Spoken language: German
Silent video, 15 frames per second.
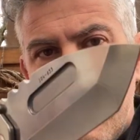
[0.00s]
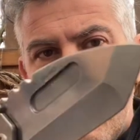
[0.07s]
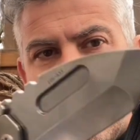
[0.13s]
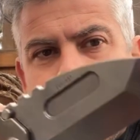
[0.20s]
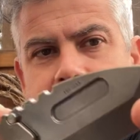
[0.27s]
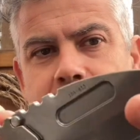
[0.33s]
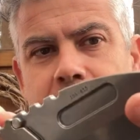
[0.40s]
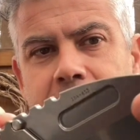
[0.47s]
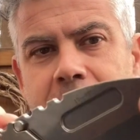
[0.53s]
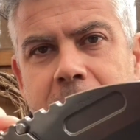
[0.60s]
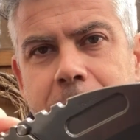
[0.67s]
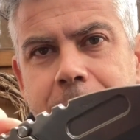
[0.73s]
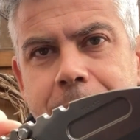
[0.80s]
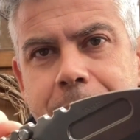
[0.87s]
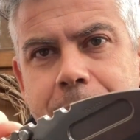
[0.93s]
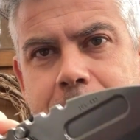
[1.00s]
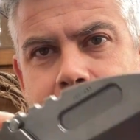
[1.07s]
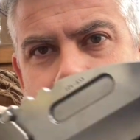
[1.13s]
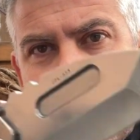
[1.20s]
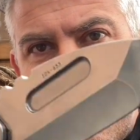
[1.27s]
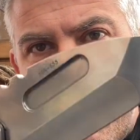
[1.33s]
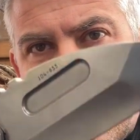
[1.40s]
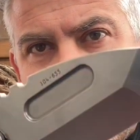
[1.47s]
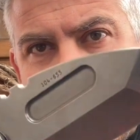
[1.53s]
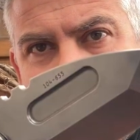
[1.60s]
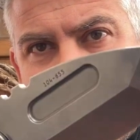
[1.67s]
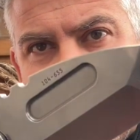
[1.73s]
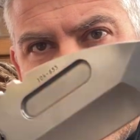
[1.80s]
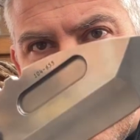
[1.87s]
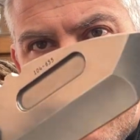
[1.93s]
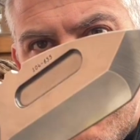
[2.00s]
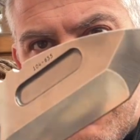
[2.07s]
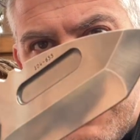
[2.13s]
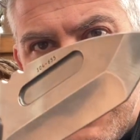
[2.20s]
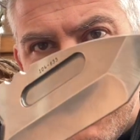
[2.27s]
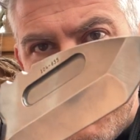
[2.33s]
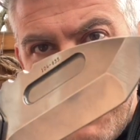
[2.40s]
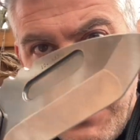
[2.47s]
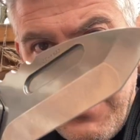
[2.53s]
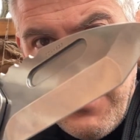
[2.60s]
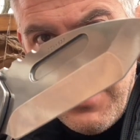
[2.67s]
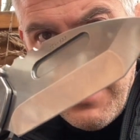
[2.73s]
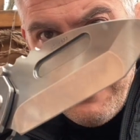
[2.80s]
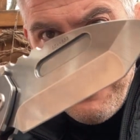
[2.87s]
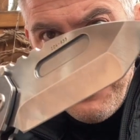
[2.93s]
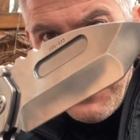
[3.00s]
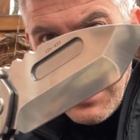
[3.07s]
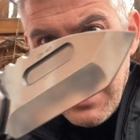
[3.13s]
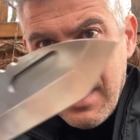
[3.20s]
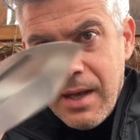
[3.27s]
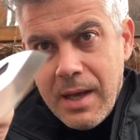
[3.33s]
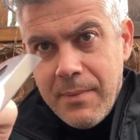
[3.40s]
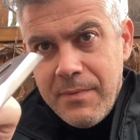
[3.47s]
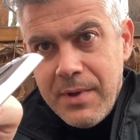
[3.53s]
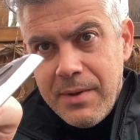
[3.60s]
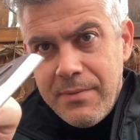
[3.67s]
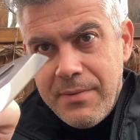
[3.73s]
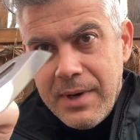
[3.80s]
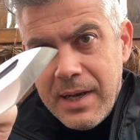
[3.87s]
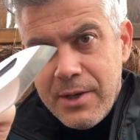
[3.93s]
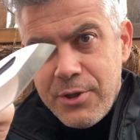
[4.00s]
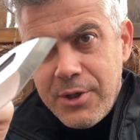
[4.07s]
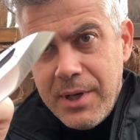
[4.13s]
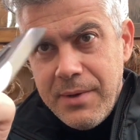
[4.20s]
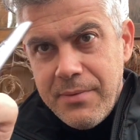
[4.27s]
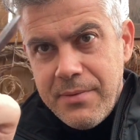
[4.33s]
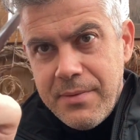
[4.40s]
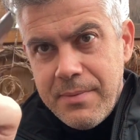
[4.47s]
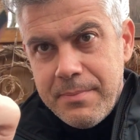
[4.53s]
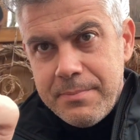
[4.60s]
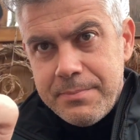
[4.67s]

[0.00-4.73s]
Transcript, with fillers: Und vorne beim Tanttop bei der Spitze haben wir einen Flachschliff.